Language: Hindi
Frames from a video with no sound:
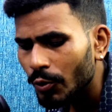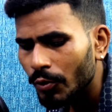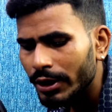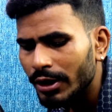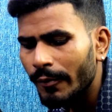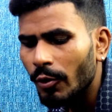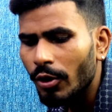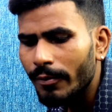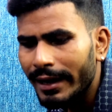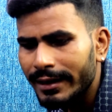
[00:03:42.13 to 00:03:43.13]
तो यदि हम
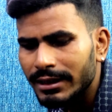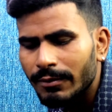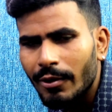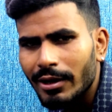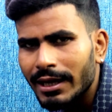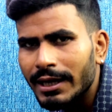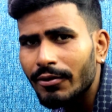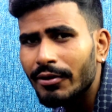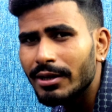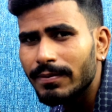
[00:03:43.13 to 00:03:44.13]
लोकल मार्केट से बनवाते
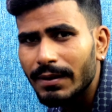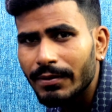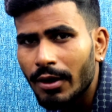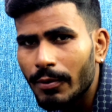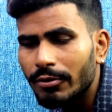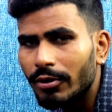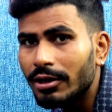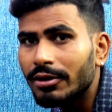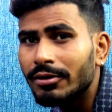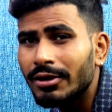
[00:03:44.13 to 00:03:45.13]
हैं तो इन डिस्प्ले फिंगरप्रिंट
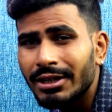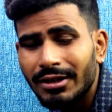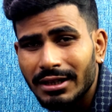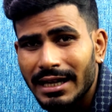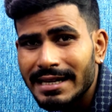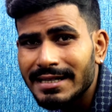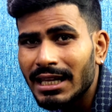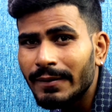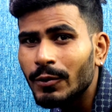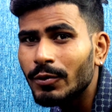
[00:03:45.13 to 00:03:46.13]
वर्क नहीं करता है
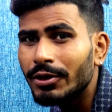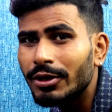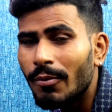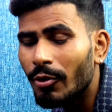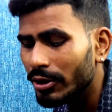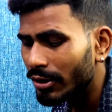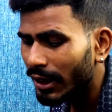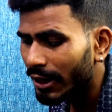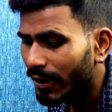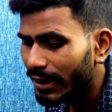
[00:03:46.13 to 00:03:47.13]
साथ ही दोस्तों यदि हम
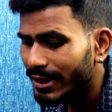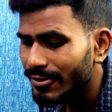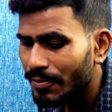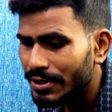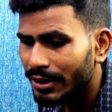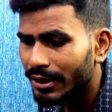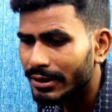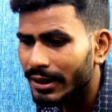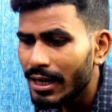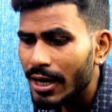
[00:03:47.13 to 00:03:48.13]
ओरिजिनल लगवाते हैं सर्विस
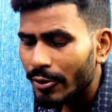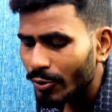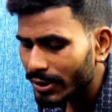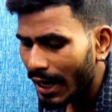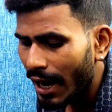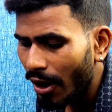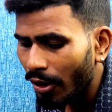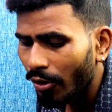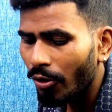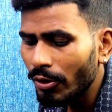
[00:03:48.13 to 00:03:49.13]
सेंटर से तो जहाँ
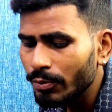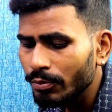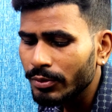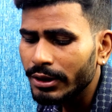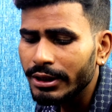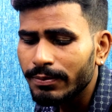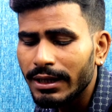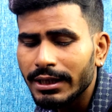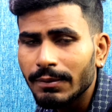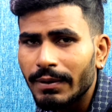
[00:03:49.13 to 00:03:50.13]
और भी
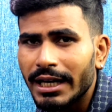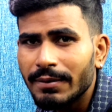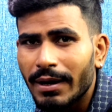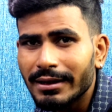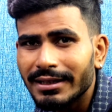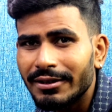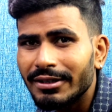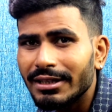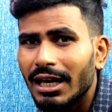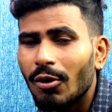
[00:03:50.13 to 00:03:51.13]
डिस्प्ले की प्राइस पाँच हज़ार
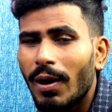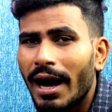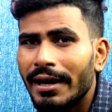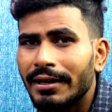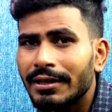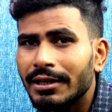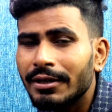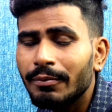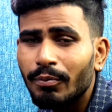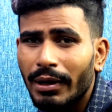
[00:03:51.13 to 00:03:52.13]
रहती है वहाँ
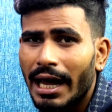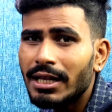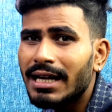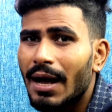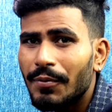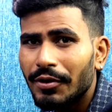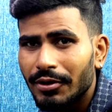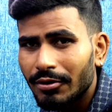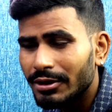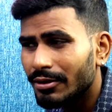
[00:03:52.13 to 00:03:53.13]
इनकी प्राइस काफ़ी
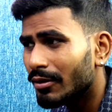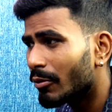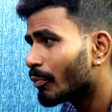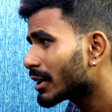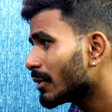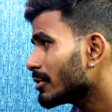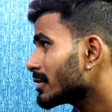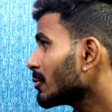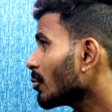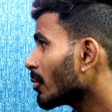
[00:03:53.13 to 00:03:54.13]
हद तक मतलब
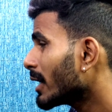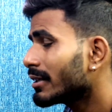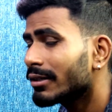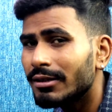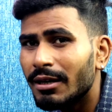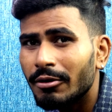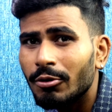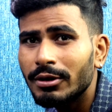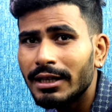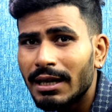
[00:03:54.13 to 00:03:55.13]
इसके दोगुना तीन गुना
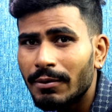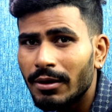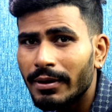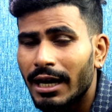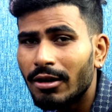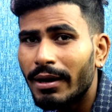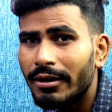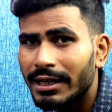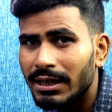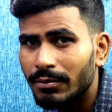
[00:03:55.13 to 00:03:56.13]
हो जाता है मतलब ग्यारह
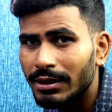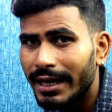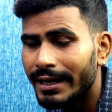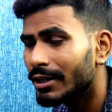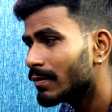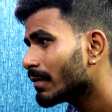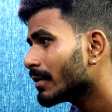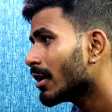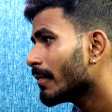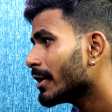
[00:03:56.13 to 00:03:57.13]
बारह हज़ार में मिलता है डिस्प्ले
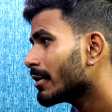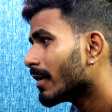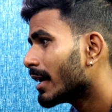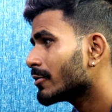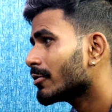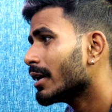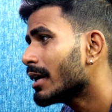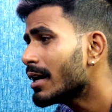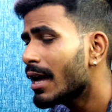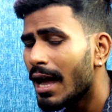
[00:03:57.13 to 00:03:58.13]
फिंगरप्रिंट वाला जो
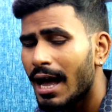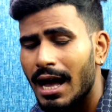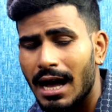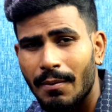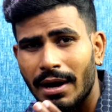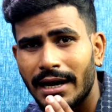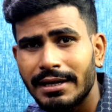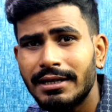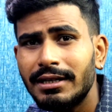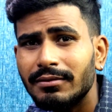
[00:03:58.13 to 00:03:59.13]
है हमारा
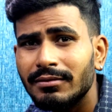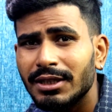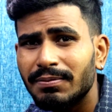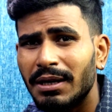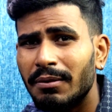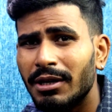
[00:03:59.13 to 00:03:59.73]
ये डिस्प्ले